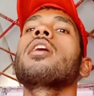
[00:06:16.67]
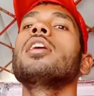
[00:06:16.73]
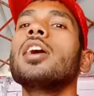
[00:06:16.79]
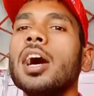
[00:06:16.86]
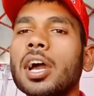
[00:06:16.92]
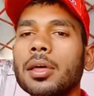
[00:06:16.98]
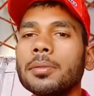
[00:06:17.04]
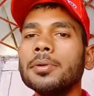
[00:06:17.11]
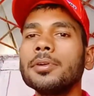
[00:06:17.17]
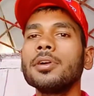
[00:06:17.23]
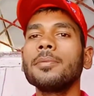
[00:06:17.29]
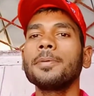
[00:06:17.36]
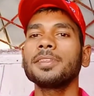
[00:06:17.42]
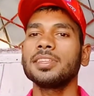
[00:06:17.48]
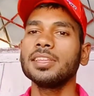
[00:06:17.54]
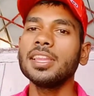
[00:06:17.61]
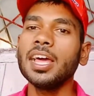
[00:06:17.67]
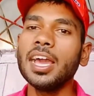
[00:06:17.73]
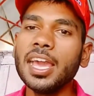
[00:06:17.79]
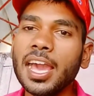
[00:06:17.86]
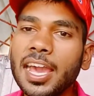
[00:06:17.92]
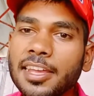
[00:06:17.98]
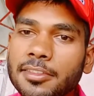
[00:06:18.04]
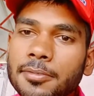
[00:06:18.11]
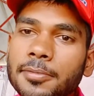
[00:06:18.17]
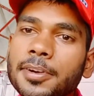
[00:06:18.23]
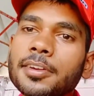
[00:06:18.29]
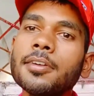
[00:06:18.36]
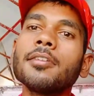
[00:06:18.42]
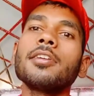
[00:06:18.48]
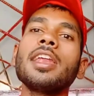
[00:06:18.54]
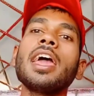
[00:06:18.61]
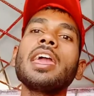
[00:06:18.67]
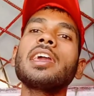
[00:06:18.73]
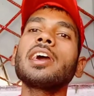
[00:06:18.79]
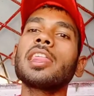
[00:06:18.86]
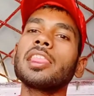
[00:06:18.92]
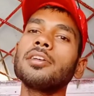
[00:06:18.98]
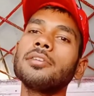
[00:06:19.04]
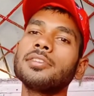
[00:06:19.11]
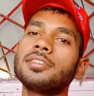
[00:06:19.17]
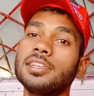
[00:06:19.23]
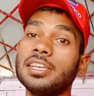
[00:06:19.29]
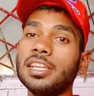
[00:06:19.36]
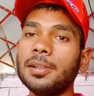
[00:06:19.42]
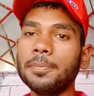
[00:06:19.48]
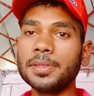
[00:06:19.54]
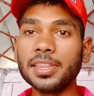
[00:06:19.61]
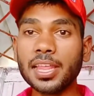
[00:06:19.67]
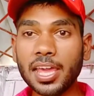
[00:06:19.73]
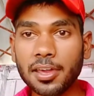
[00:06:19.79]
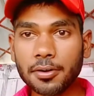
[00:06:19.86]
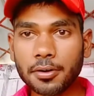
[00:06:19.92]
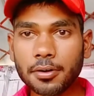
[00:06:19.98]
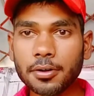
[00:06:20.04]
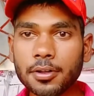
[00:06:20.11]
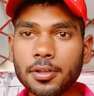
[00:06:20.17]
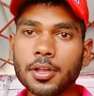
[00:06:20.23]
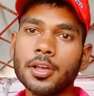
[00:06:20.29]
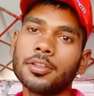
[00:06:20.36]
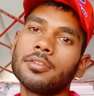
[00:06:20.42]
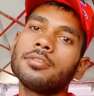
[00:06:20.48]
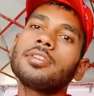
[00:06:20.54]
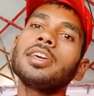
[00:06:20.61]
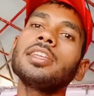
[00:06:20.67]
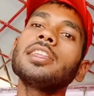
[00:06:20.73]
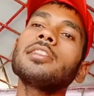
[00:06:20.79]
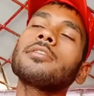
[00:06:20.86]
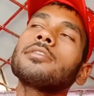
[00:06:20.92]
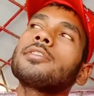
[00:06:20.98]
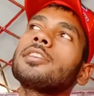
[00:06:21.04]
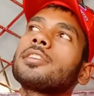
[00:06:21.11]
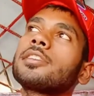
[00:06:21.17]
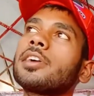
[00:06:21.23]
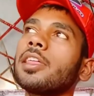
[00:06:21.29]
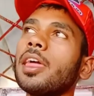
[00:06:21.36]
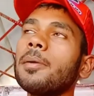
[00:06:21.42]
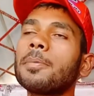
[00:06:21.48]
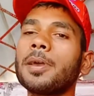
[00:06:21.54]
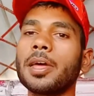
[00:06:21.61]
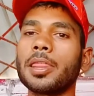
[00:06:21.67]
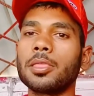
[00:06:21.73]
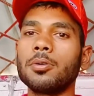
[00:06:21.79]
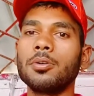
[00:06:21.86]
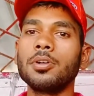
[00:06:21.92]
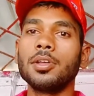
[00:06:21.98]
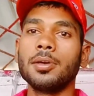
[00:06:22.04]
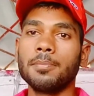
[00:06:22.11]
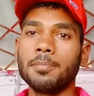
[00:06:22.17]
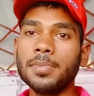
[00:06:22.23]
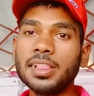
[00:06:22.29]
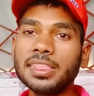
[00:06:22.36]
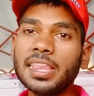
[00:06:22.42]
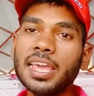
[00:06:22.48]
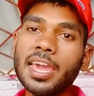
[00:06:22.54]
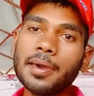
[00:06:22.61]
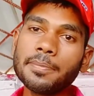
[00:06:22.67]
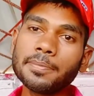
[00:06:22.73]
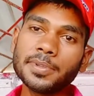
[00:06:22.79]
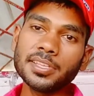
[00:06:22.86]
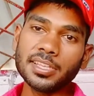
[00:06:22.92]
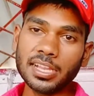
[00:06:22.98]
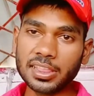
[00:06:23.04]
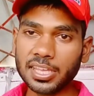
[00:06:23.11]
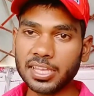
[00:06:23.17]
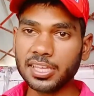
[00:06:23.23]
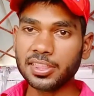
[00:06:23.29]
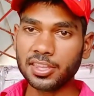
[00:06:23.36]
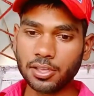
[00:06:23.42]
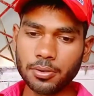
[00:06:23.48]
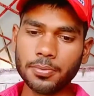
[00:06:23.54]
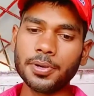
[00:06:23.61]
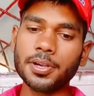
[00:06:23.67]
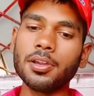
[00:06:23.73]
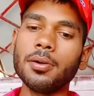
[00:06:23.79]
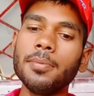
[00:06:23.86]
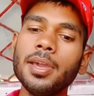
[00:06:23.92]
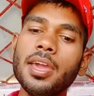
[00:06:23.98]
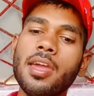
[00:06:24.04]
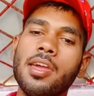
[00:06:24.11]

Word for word: अगर वीडियो पसंद आया है तो वीडियो को लाइक कर दो चैनल पे नए हो तो चैनल को सब्सक्राइब कर दो मिलते हैं आपसे जल्दी ही न्यू वीडियो में